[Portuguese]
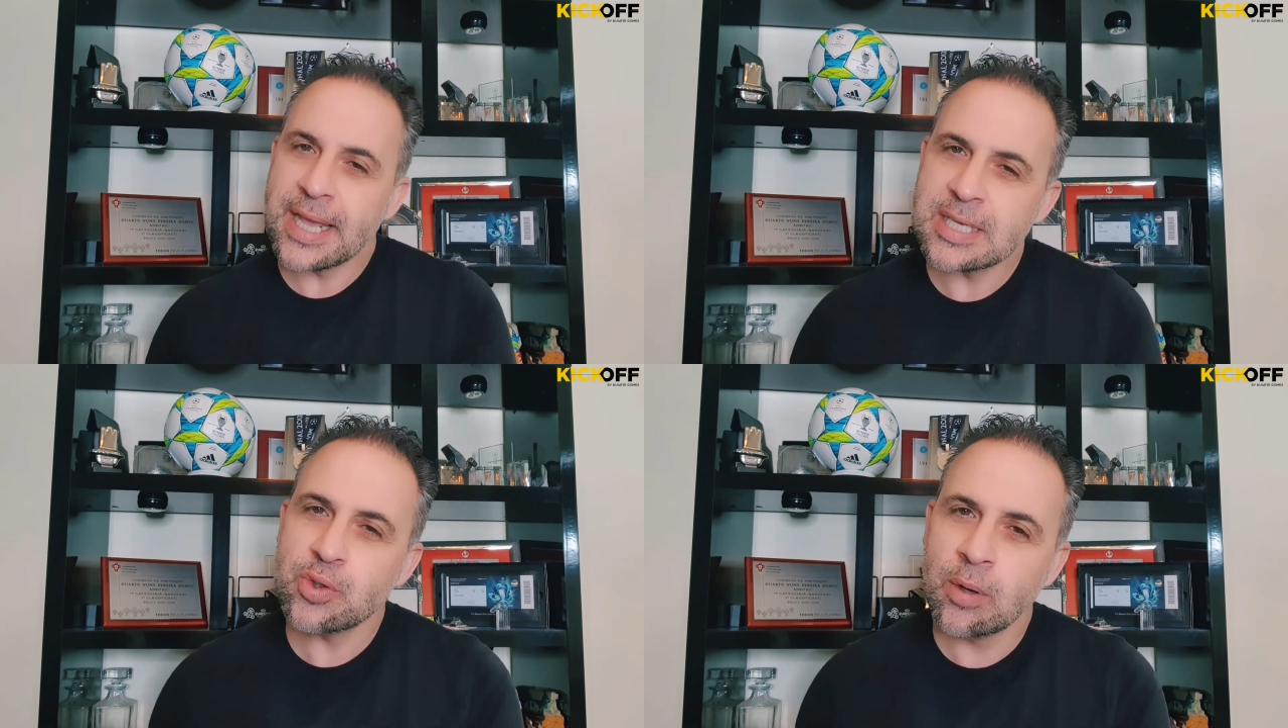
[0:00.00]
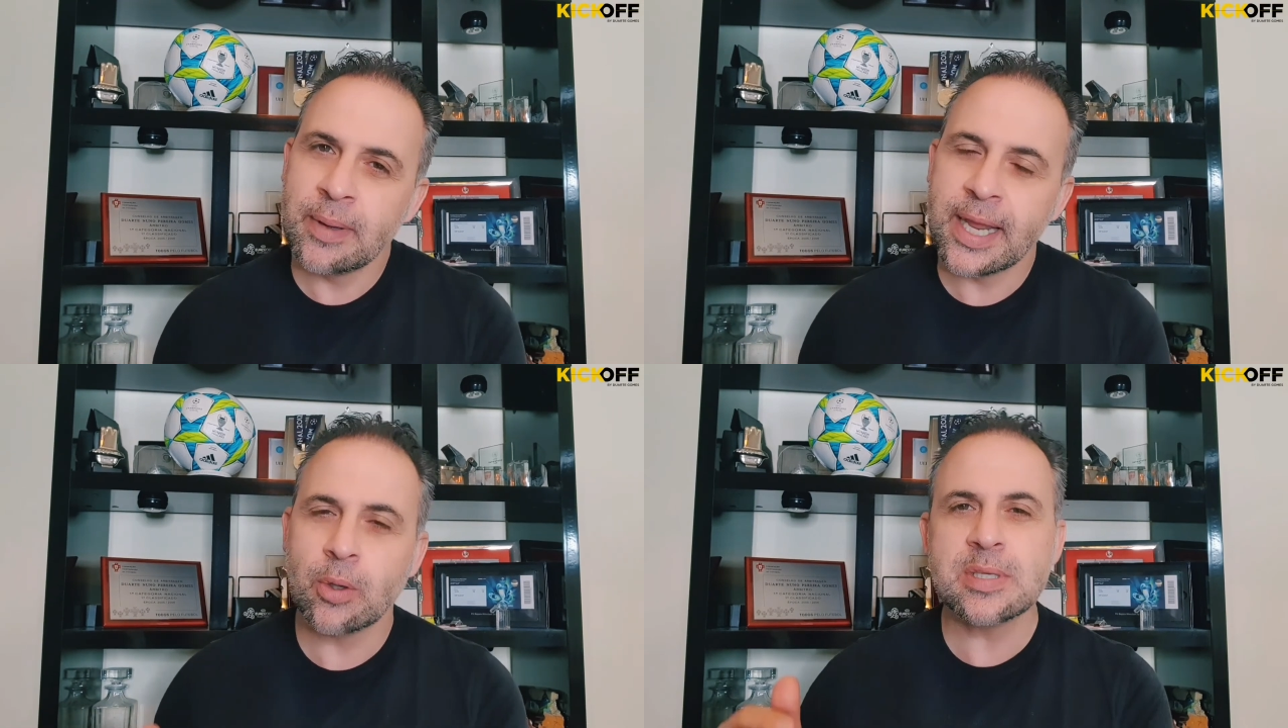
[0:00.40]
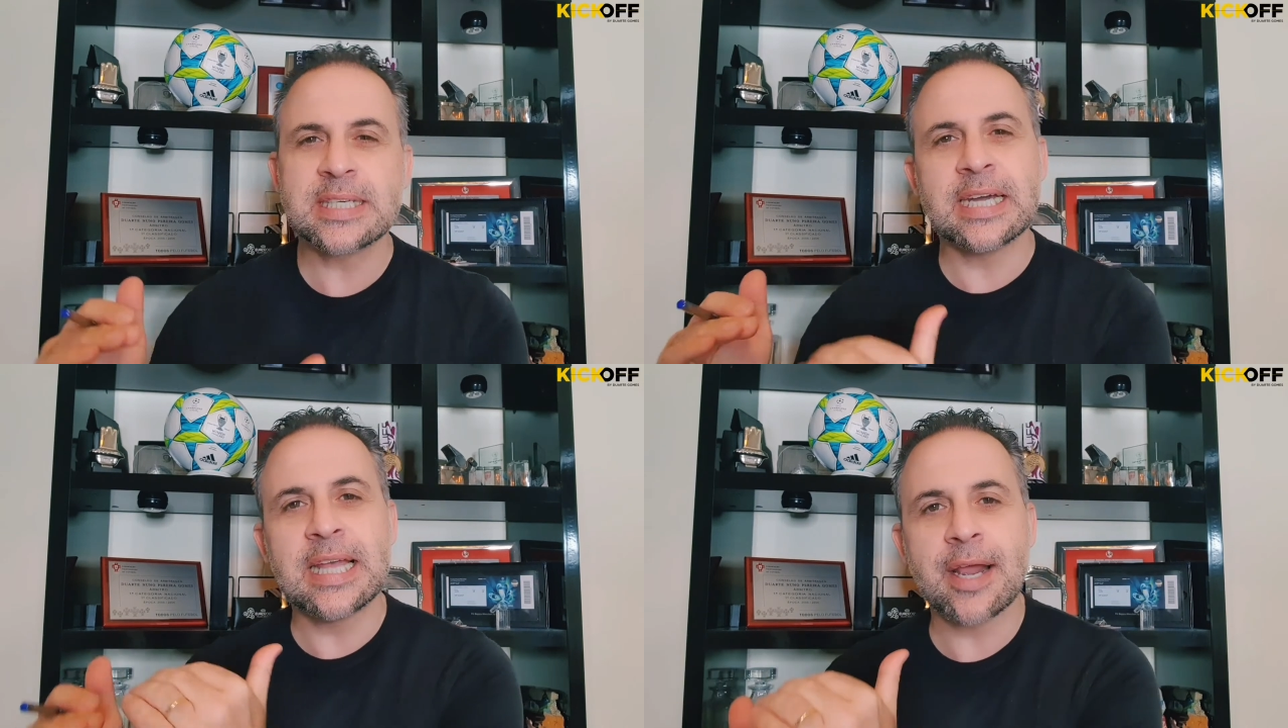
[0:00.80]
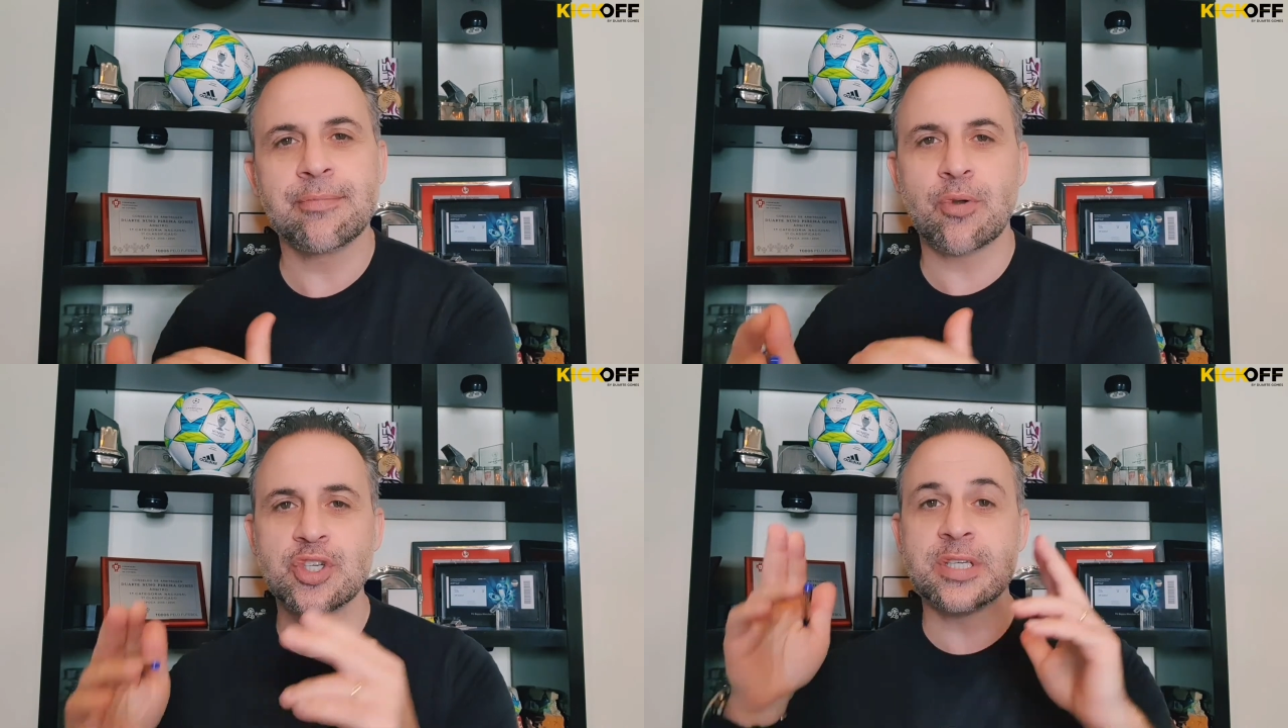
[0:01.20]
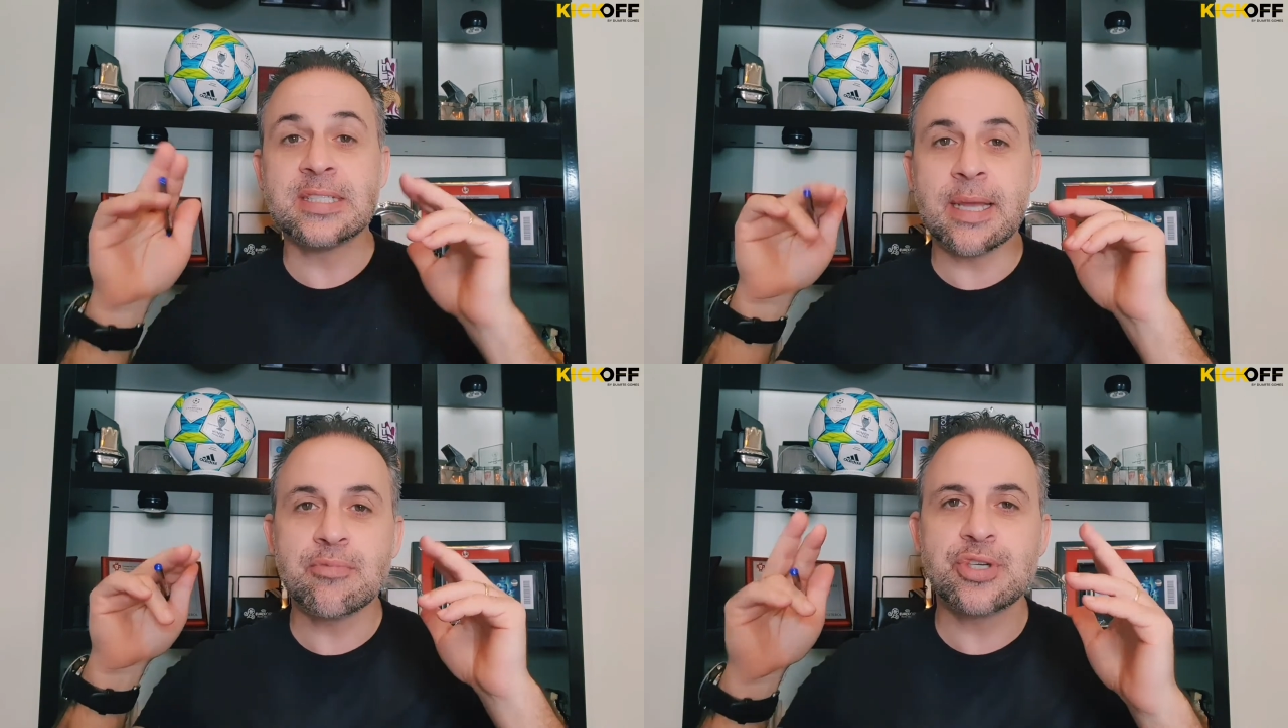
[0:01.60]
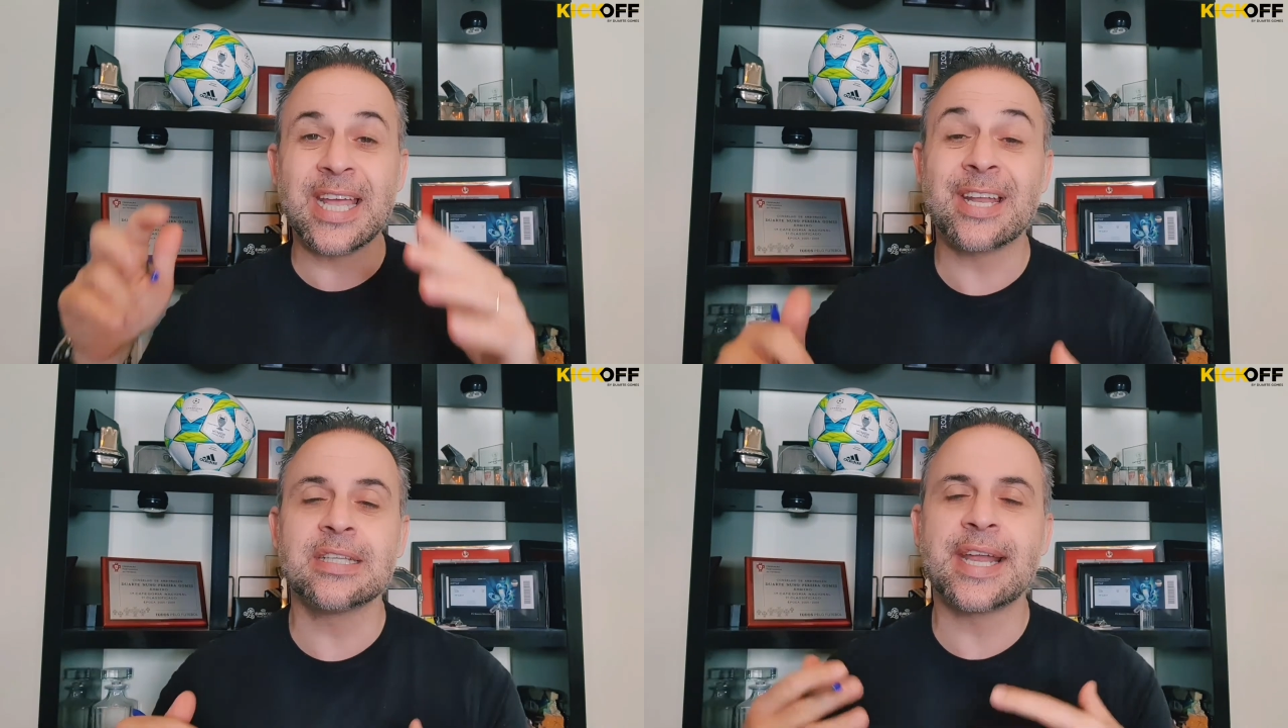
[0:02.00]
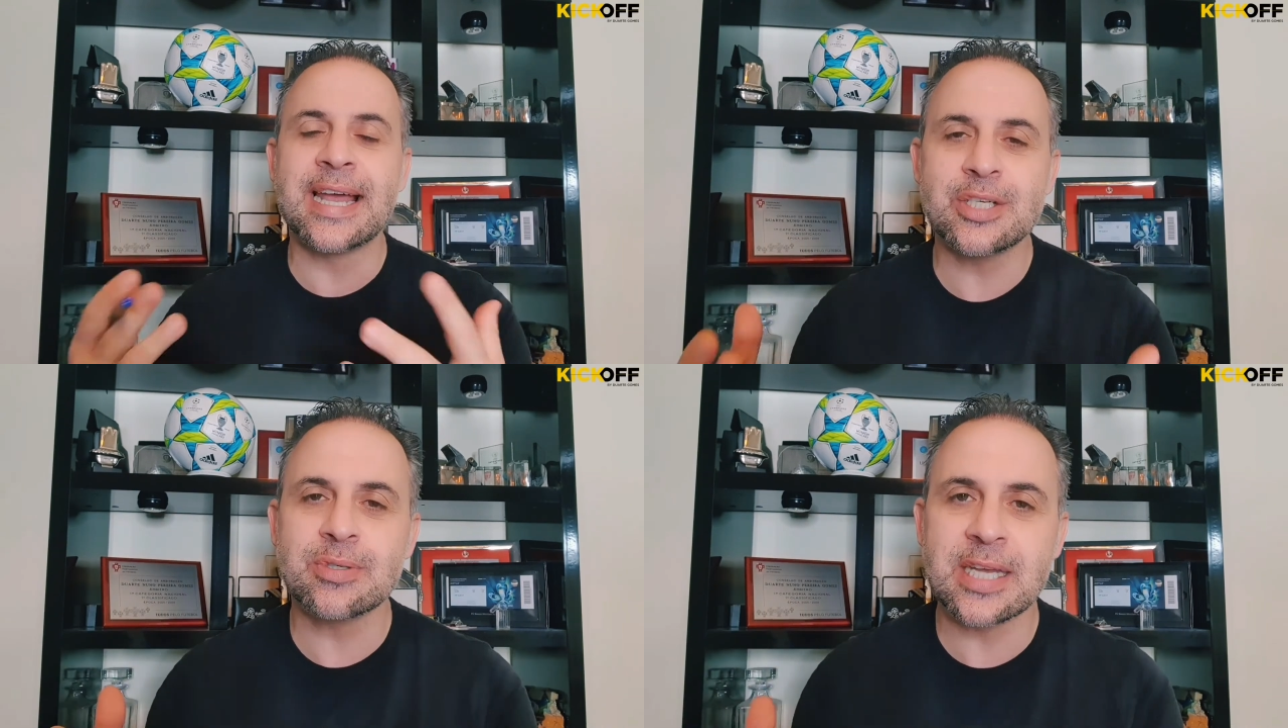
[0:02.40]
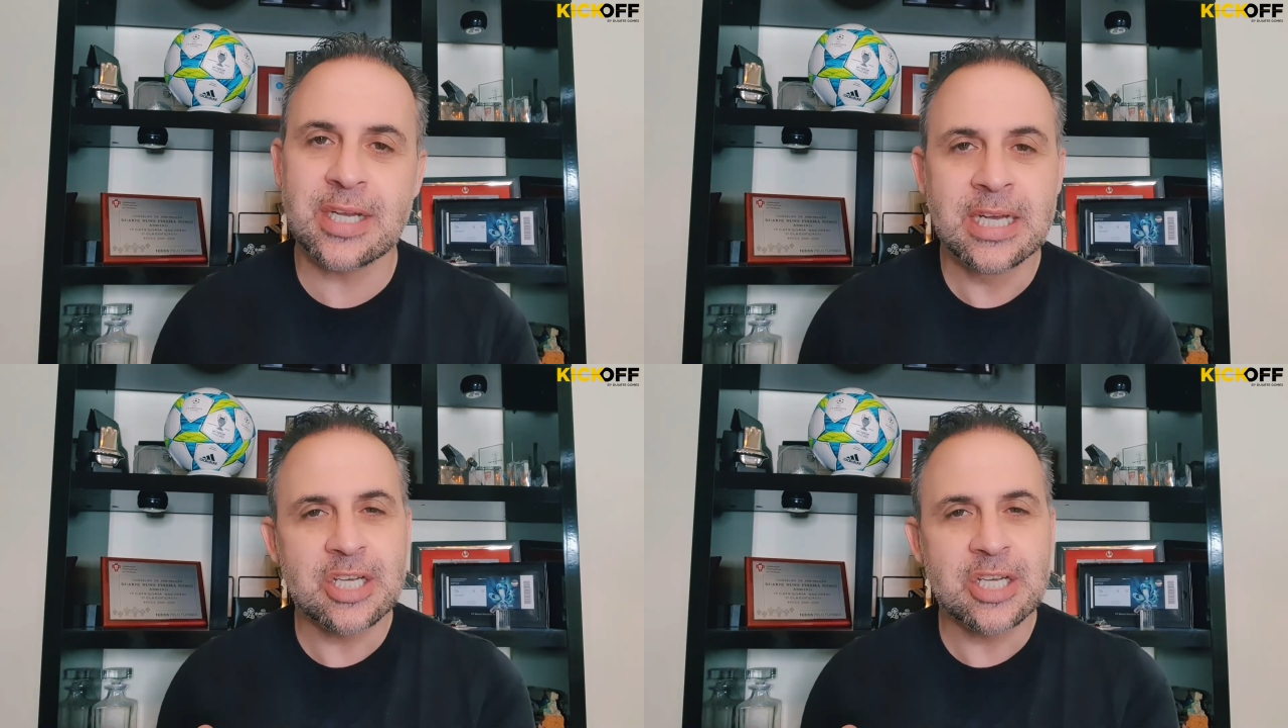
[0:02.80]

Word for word: era só amarelo, ou se calhar nós dizemos já era laranja, ou seja,